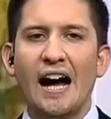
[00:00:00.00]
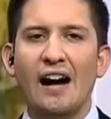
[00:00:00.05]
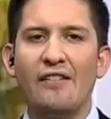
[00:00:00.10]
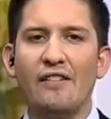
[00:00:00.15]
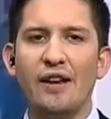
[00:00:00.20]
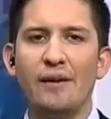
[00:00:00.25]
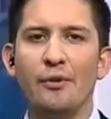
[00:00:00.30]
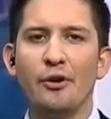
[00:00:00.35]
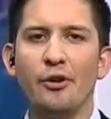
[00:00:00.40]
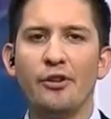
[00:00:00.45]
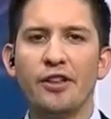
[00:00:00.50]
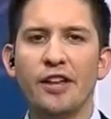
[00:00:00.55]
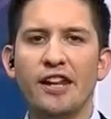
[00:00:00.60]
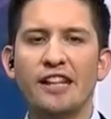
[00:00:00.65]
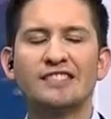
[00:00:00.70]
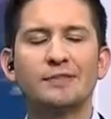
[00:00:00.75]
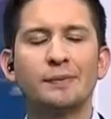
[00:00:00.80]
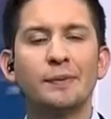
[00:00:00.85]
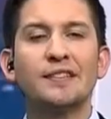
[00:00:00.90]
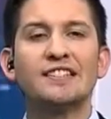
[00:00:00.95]
Hablemos
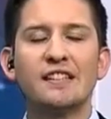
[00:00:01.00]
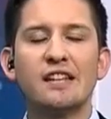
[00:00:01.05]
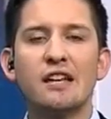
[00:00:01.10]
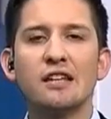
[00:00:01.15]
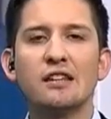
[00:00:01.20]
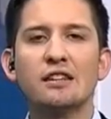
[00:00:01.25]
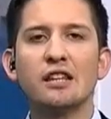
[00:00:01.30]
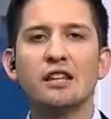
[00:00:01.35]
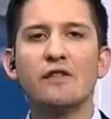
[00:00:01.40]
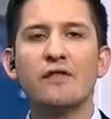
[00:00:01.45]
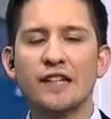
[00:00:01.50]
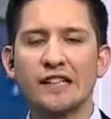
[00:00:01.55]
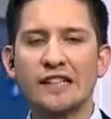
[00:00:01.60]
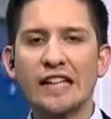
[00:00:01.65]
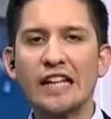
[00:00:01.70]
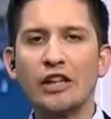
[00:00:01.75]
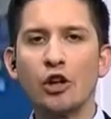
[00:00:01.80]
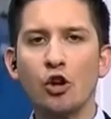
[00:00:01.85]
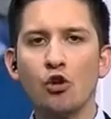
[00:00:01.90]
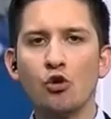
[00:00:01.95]
del expresidente
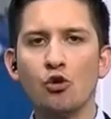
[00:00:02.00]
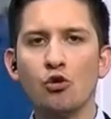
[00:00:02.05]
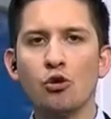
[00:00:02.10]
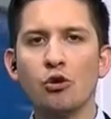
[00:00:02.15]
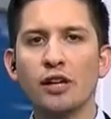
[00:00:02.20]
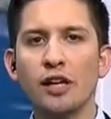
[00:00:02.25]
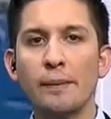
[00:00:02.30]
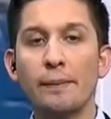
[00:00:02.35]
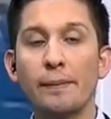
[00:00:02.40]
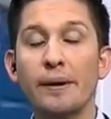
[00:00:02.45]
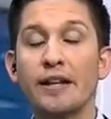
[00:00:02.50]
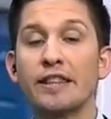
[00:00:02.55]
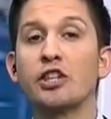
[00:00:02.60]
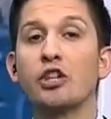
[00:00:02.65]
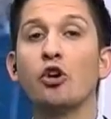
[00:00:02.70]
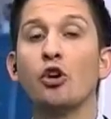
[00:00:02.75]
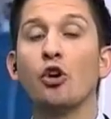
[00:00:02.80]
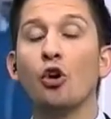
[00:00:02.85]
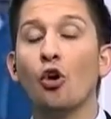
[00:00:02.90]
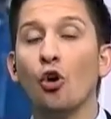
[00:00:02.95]
Fernando Lugo que partió